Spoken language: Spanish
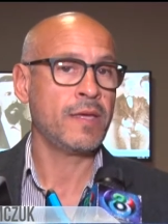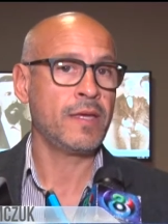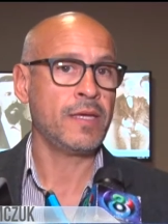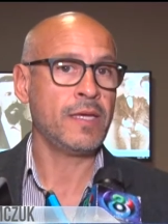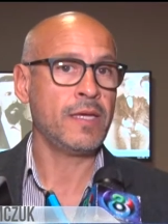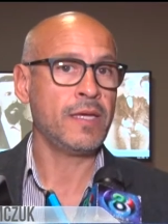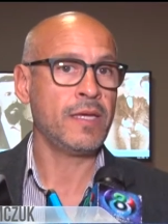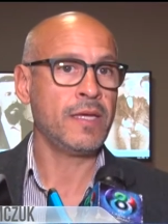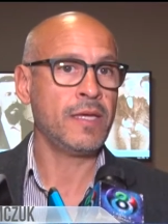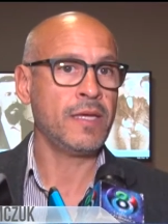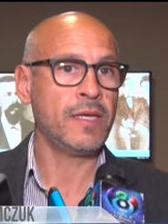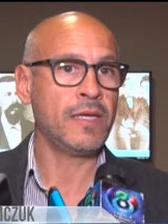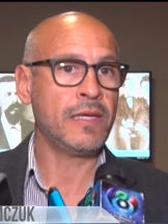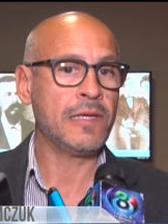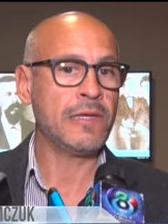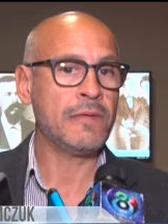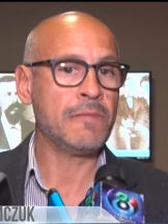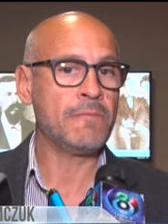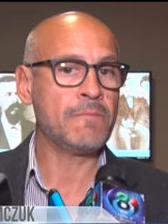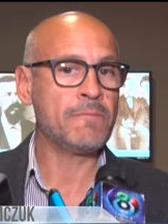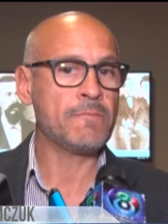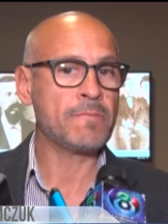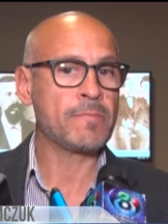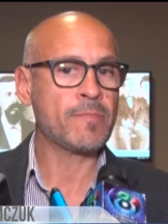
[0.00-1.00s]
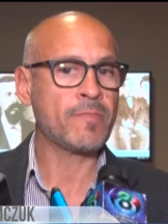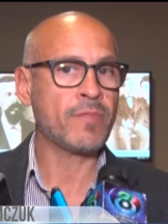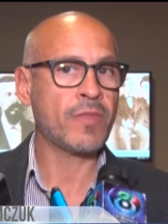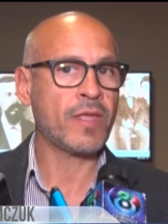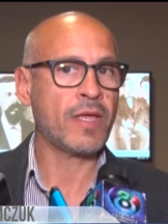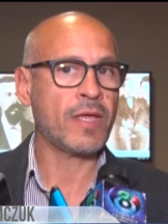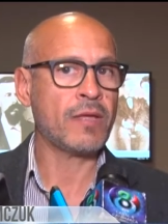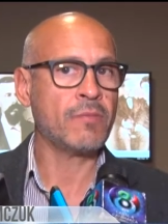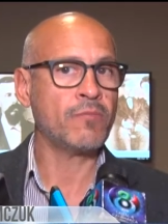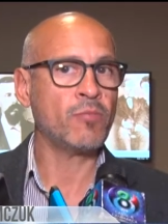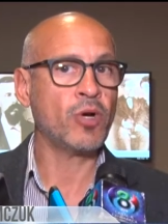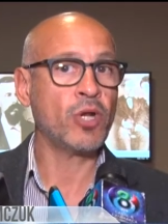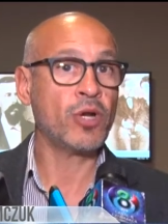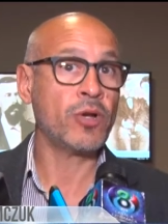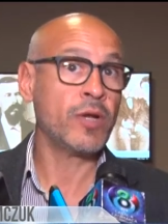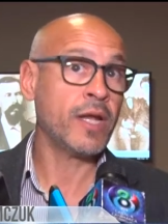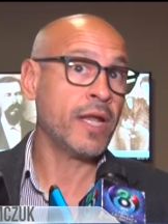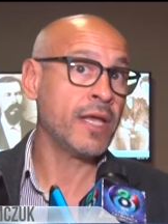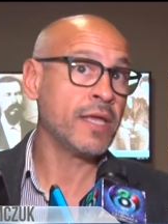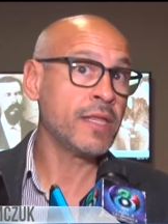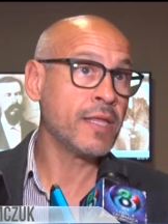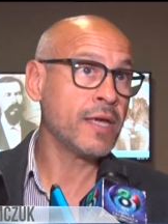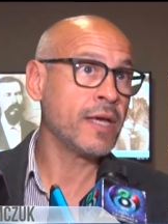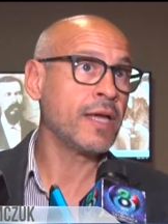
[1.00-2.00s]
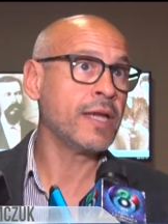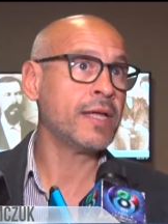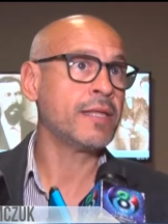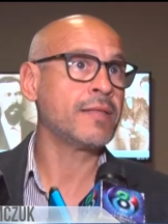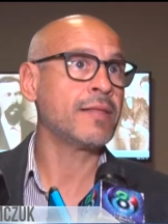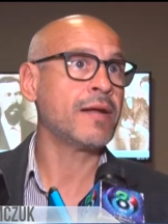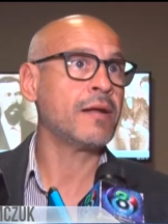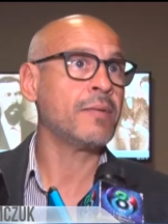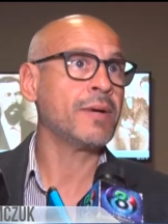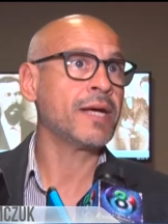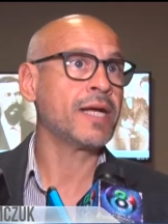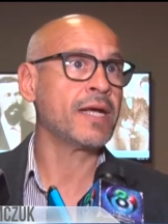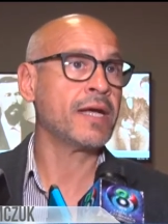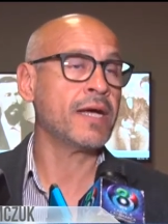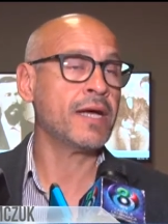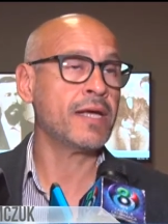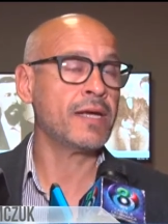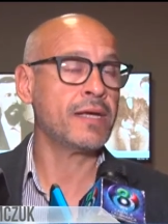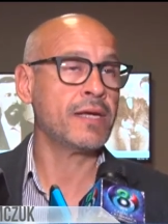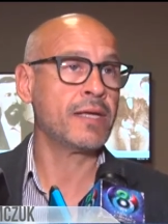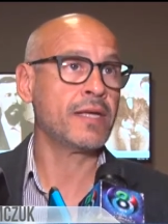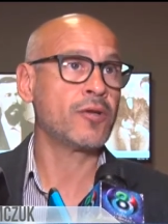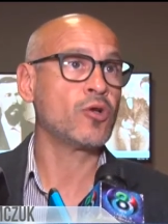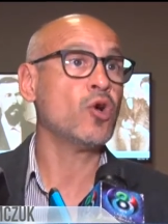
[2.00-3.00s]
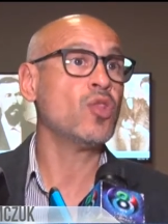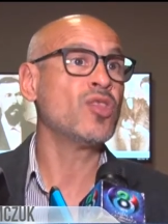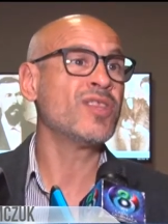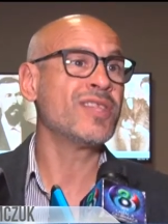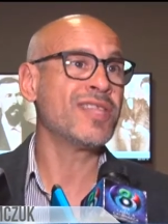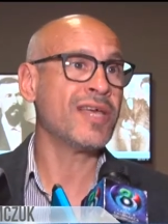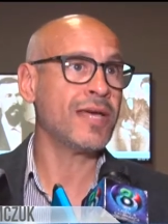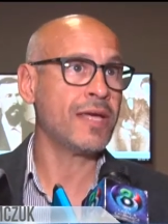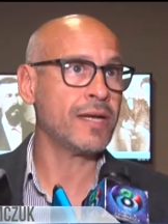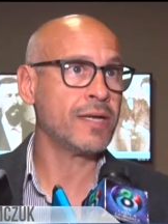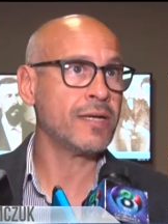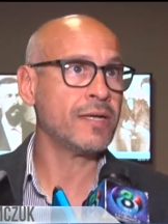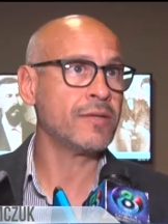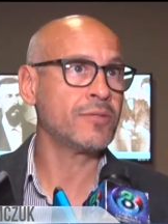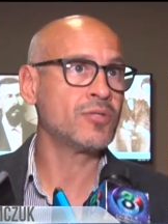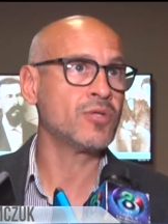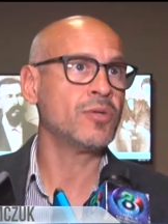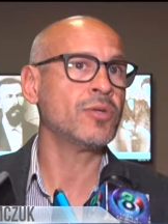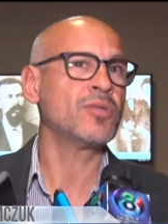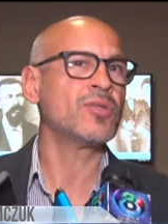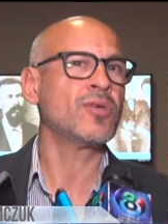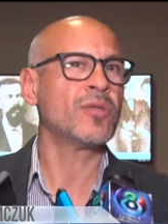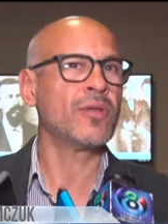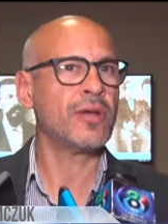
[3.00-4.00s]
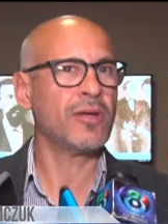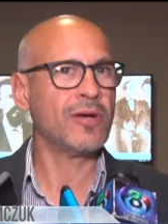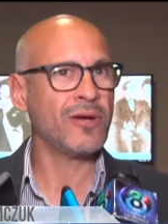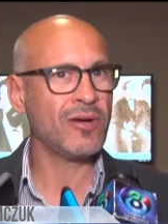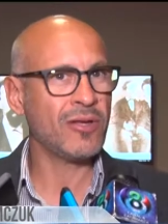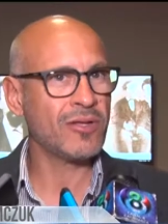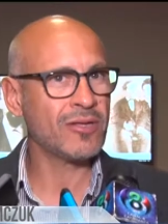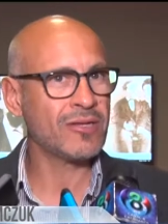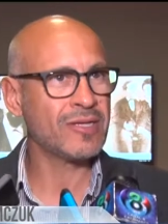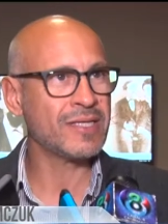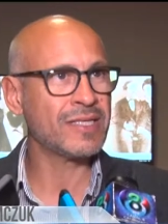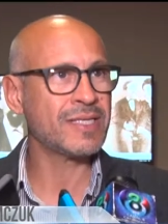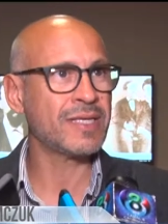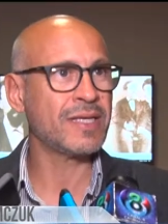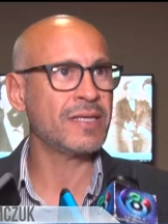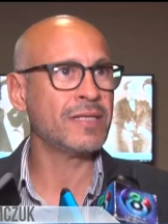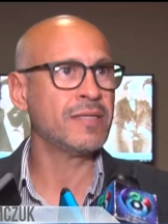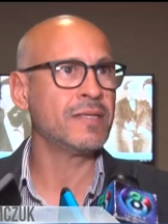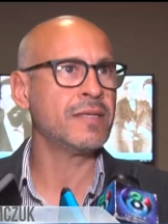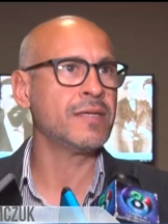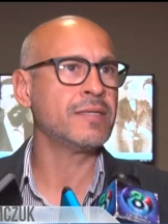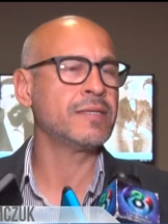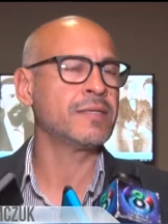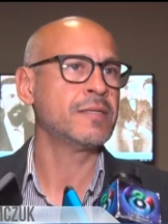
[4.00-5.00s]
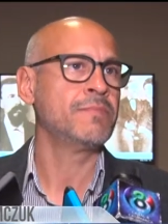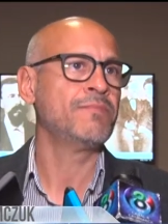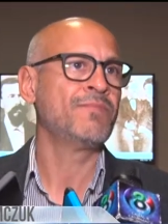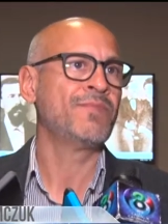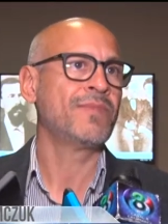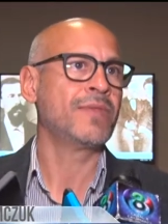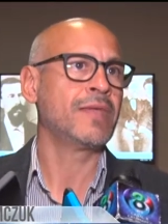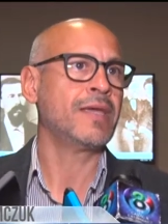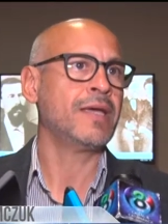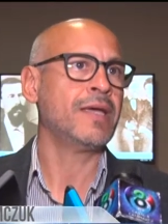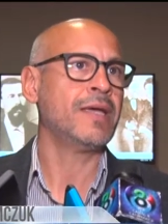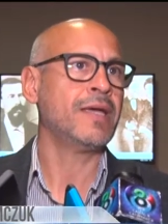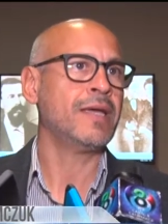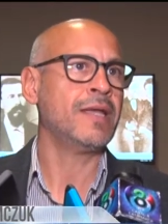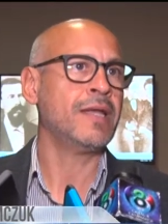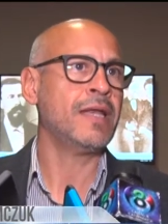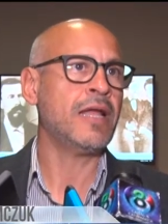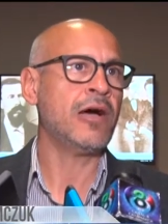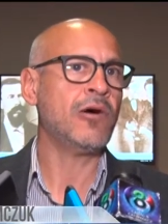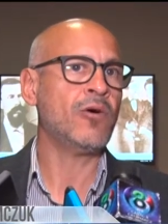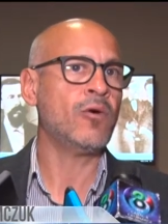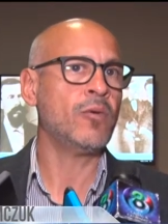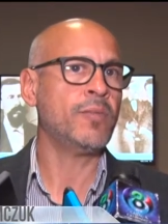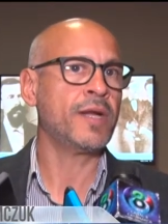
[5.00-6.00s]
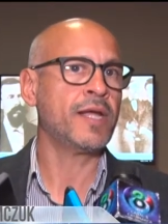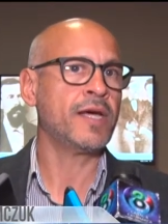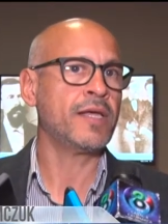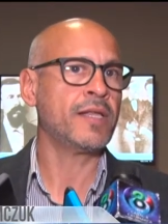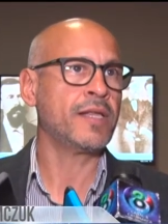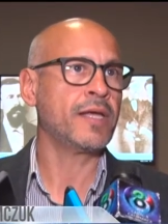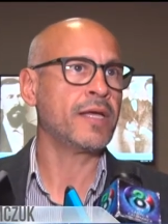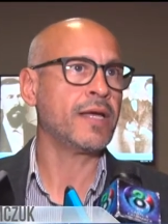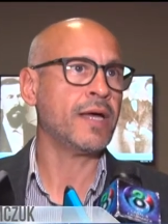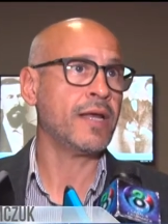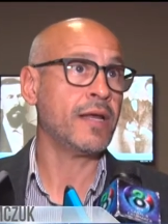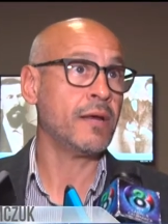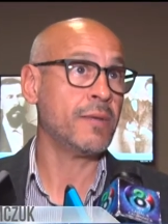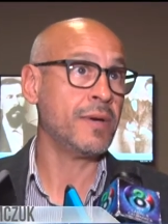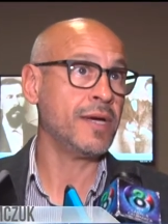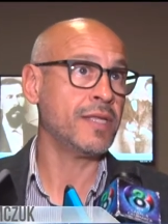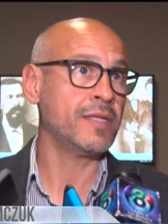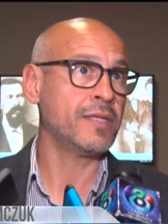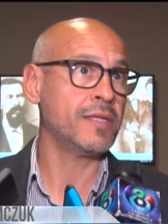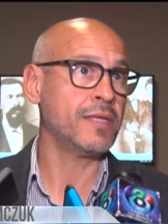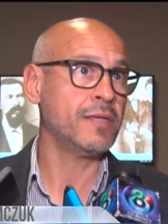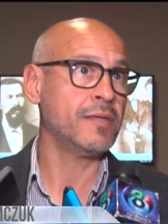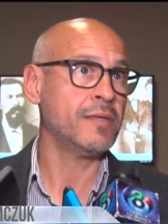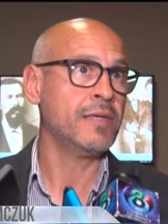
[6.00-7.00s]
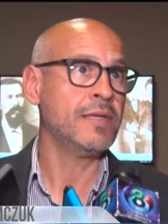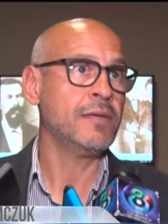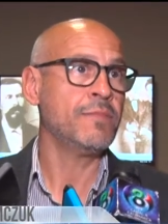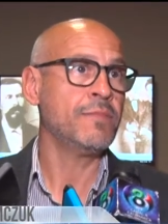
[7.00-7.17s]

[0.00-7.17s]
Y, mm, bueno, la idea era trabajar, eh, contar, sobre todo a los adolescentes, eh, la obra de Carabati.